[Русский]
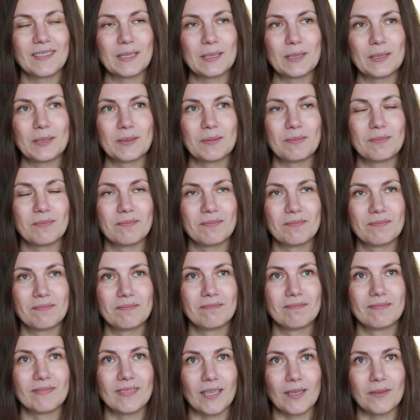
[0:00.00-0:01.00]
А,
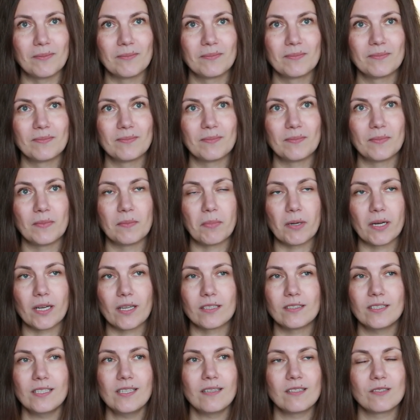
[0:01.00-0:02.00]
да,
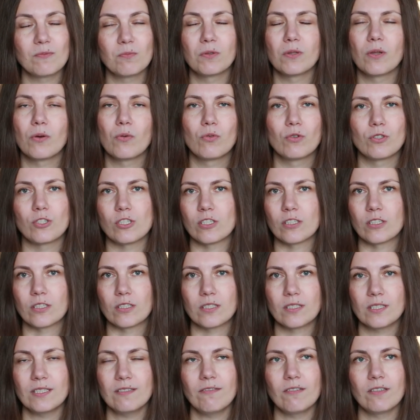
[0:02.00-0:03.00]
прокатились, было очень
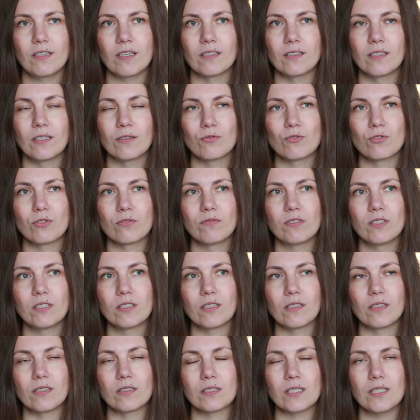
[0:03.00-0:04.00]
красиво, когда уже
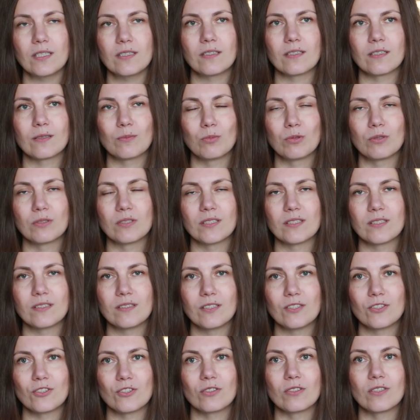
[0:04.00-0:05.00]
выехали за город, был
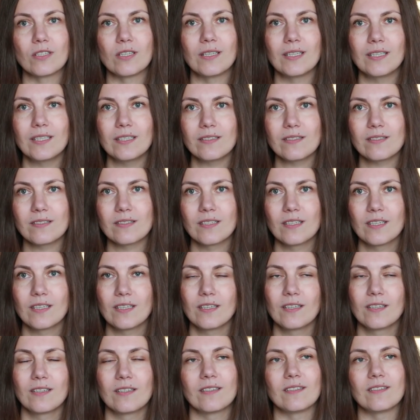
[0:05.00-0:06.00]
заснеженный лес,
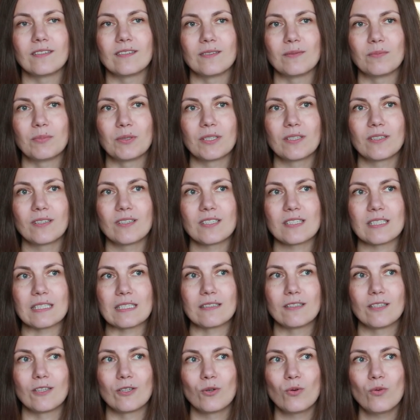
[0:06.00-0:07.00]
а,
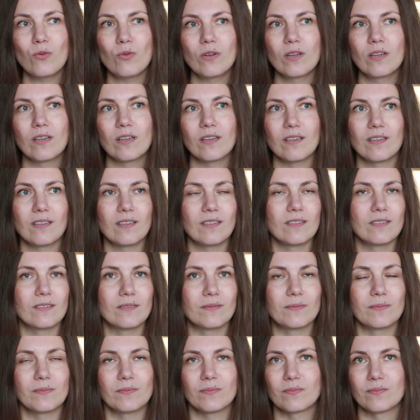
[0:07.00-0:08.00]
прекрасная
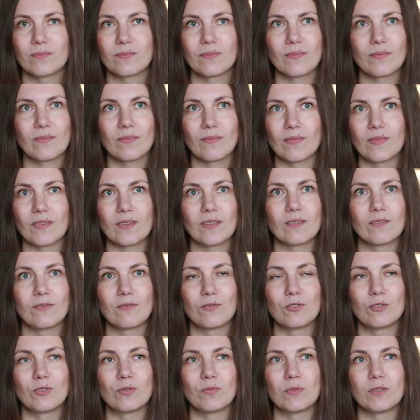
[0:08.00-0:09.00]
дорога,
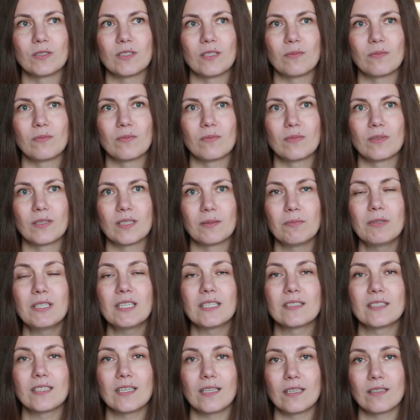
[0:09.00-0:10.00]
вот мы там, мы
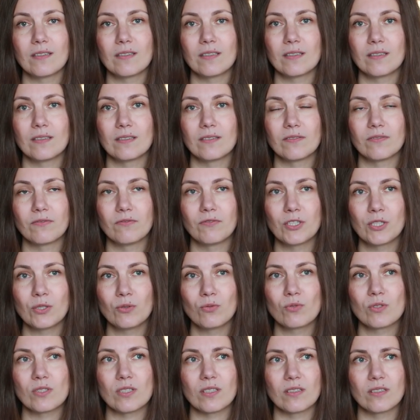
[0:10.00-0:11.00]
хотели а,
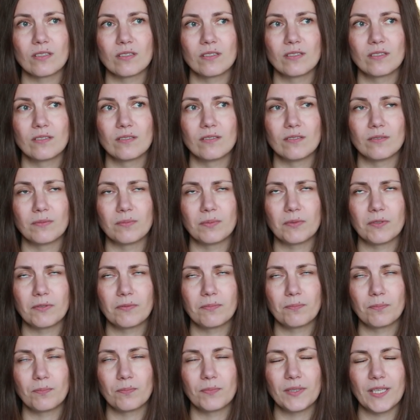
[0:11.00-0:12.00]
вернуться, как бы,
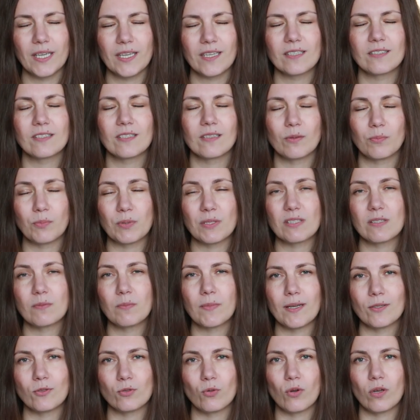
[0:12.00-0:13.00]
я хотела
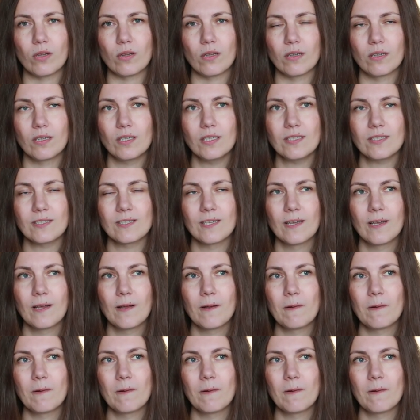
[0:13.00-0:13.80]
поснимать около ГЭС,